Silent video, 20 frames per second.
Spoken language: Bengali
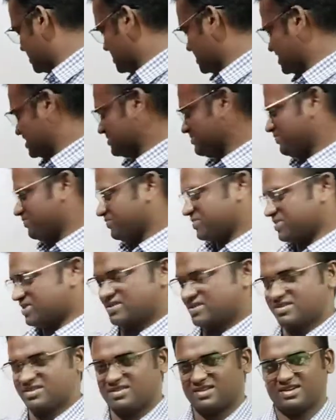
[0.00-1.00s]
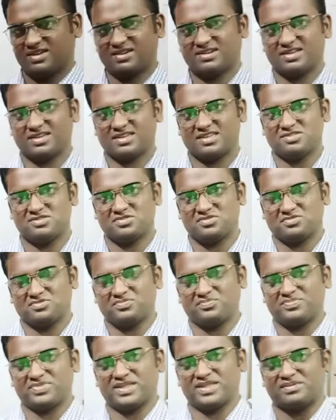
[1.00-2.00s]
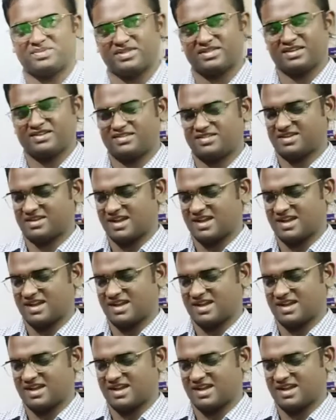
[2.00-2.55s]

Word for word: আছে এটা কিন্তু আমরা জানি যে